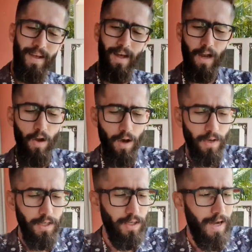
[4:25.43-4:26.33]
Logo
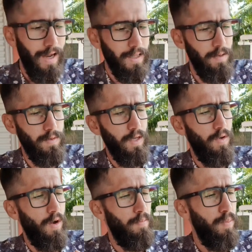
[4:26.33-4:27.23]
aqui de cara temos aqui,
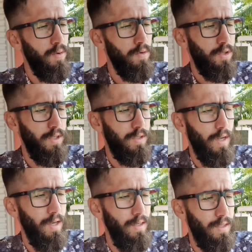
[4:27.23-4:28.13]
ó, Poco
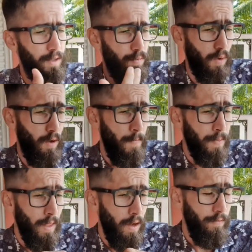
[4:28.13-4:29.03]
X3 Pro.
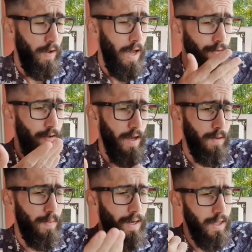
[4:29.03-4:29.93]
Ele vem
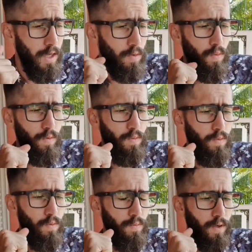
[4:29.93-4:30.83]
equipado aí com
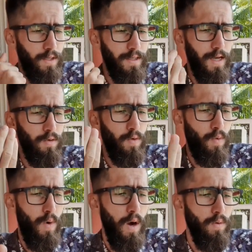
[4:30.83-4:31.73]
o processador
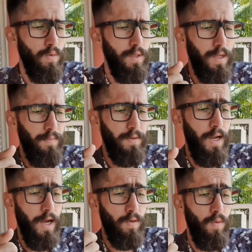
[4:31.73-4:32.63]
Qualcomm
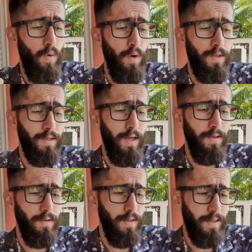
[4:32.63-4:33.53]
Snapdragon
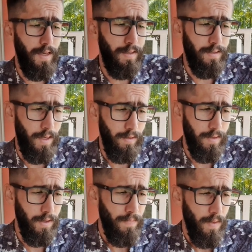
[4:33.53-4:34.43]

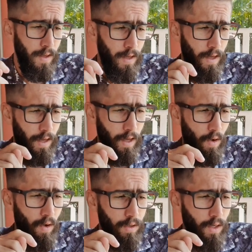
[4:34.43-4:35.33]
860 é,
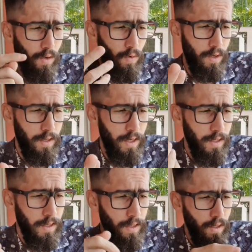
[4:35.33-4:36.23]
octa-core, né?
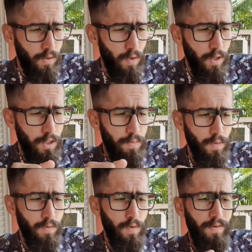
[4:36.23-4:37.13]

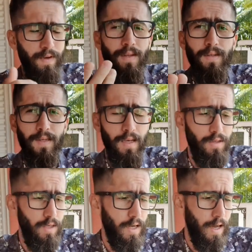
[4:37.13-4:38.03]

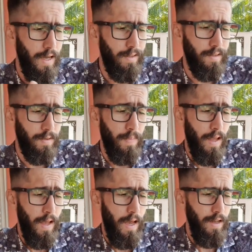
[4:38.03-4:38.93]
2.96 GHz.
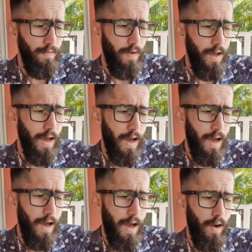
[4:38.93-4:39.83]
Ele vem
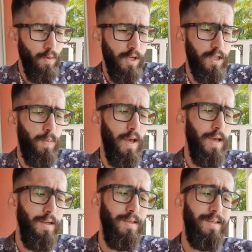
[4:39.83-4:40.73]
a, o
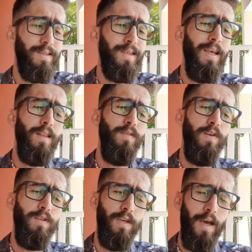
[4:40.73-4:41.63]
display de
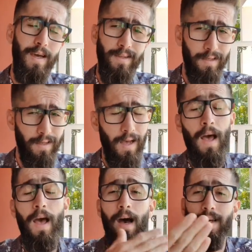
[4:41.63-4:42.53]
120 Hz,
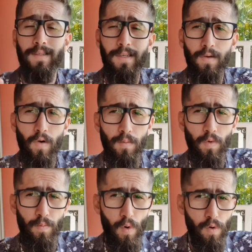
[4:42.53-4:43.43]
assim como
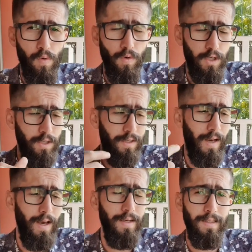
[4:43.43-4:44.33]
o Poco
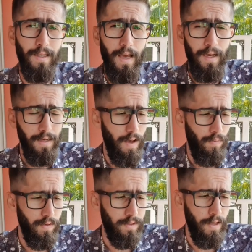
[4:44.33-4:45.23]
X3
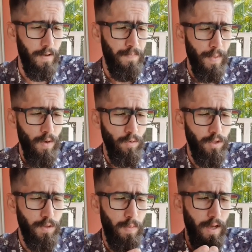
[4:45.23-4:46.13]
NFC o
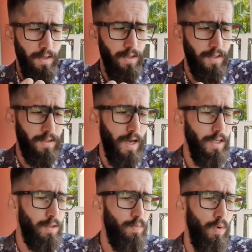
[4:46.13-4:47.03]
display de
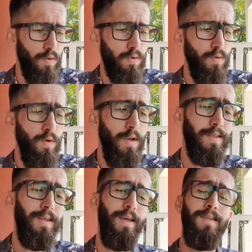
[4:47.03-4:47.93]

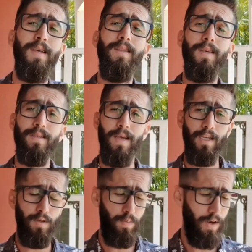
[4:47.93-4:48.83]

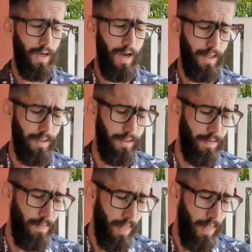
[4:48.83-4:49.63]
6.67 polegadas.